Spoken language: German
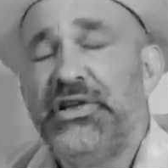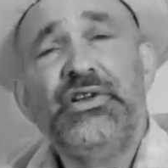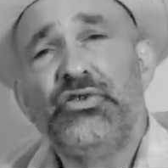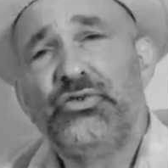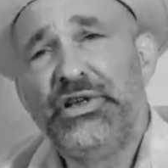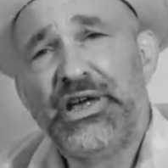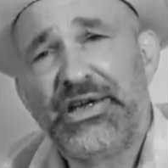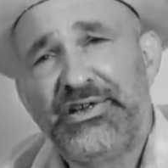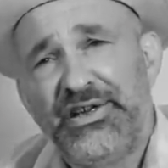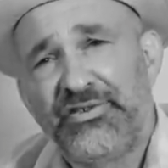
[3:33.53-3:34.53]
Den
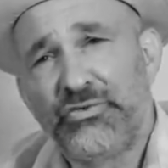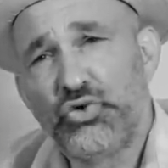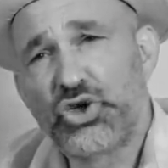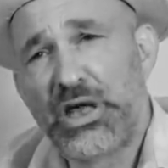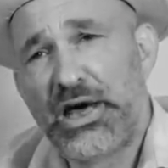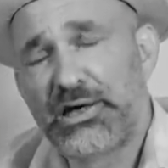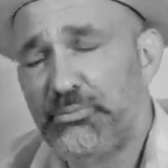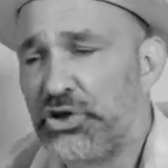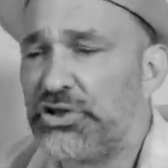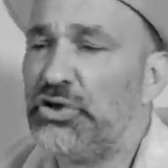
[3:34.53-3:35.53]
Solidaritätszuschlag
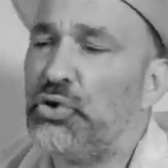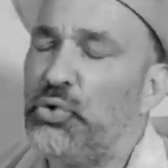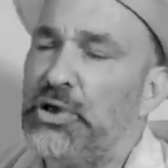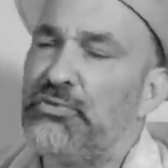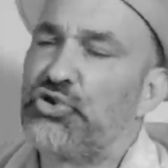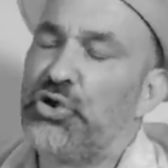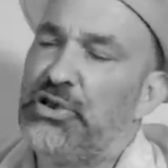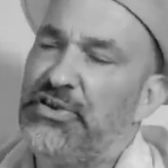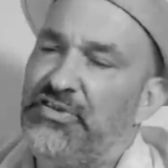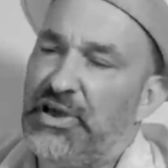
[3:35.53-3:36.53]
möchte Olaf Scholz